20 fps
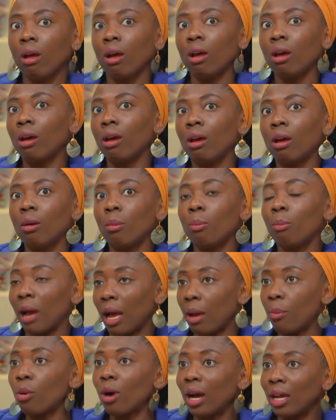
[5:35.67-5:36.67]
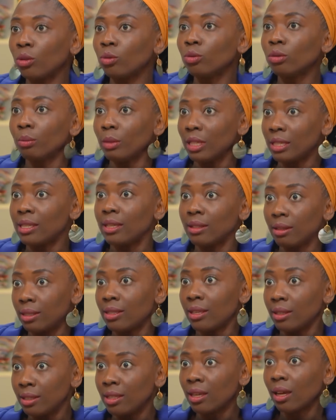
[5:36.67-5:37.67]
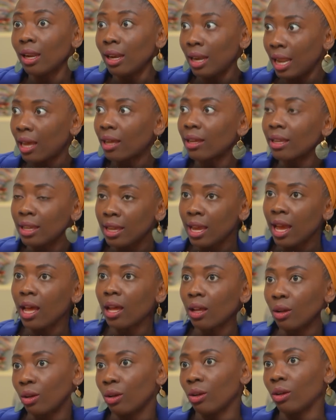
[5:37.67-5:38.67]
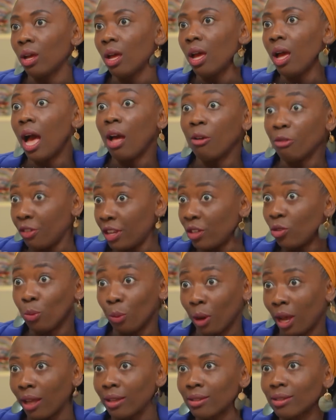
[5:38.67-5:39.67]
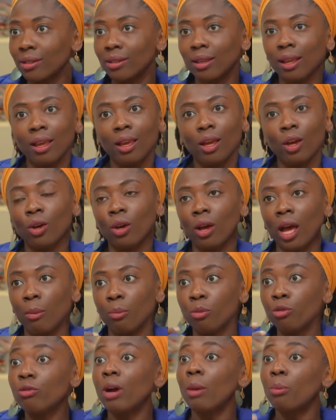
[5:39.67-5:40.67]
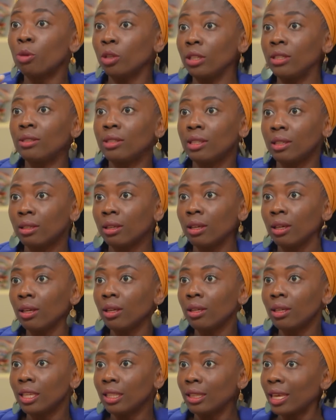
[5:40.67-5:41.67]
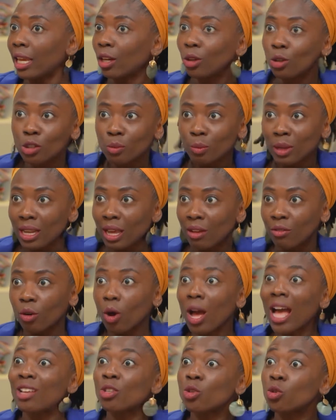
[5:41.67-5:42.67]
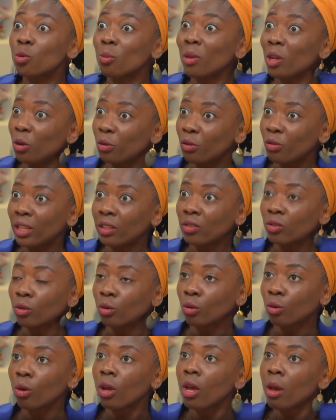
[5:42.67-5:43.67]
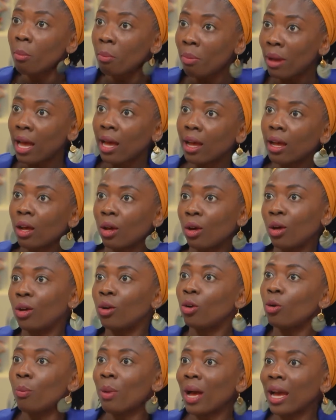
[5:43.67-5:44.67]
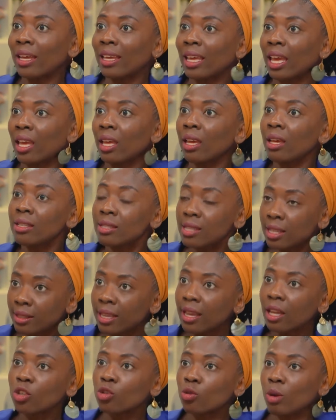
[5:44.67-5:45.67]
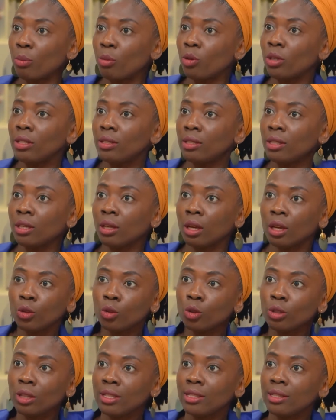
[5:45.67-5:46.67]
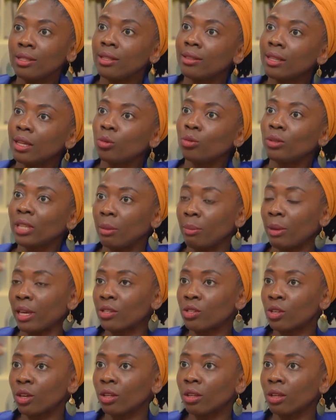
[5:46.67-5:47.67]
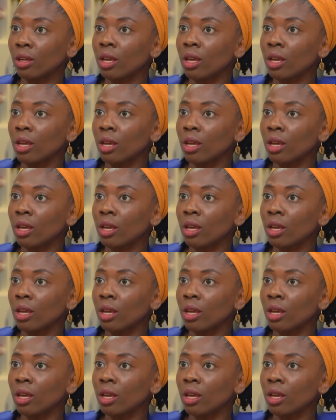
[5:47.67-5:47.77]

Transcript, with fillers: euh, par rapport à nous, mais c'est dire là, il y a un fait du prince, un pouvoir politique qui, quelques semaines avant, assumait le fait que par le parquet, c'était un choix politique de désigner telle ou telle personne